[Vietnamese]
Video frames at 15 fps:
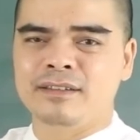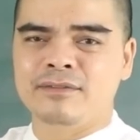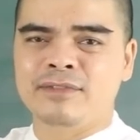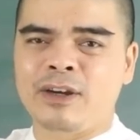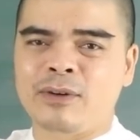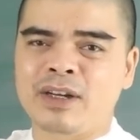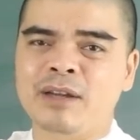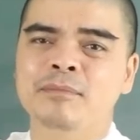
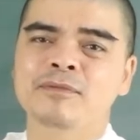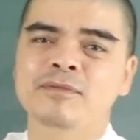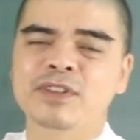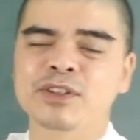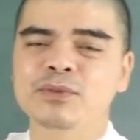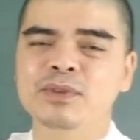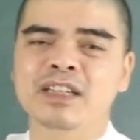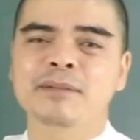vào năm,
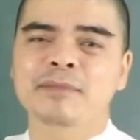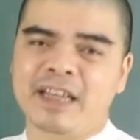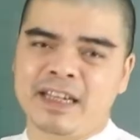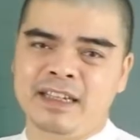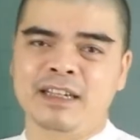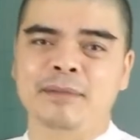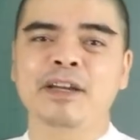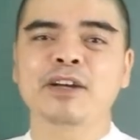ví dụ như năm nay,
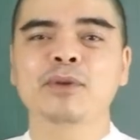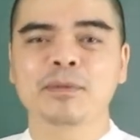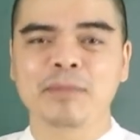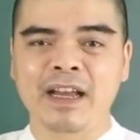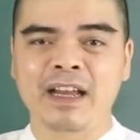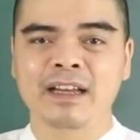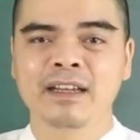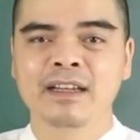năm
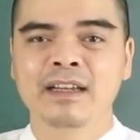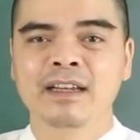2023,